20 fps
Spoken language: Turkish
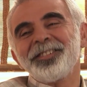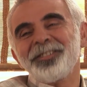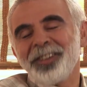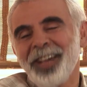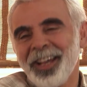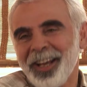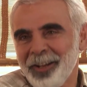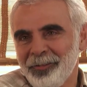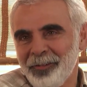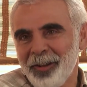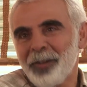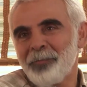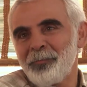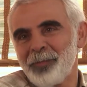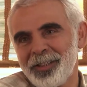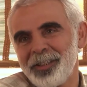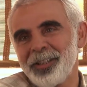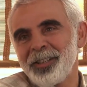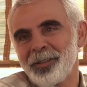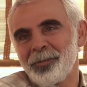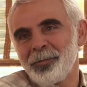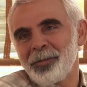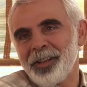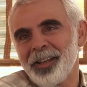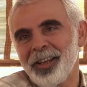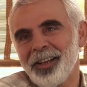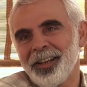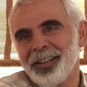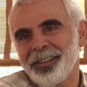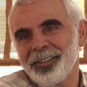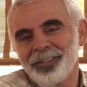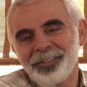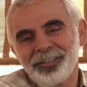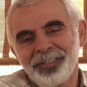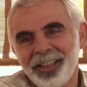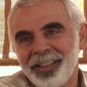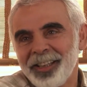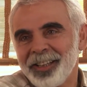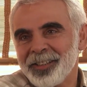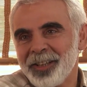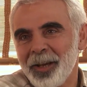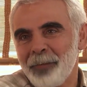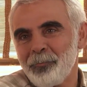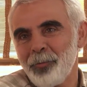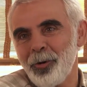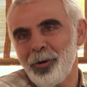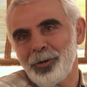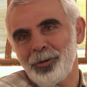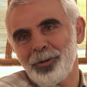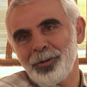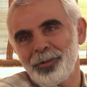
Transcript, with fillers: Siz karar vermişsiniz bir kere. Ne desem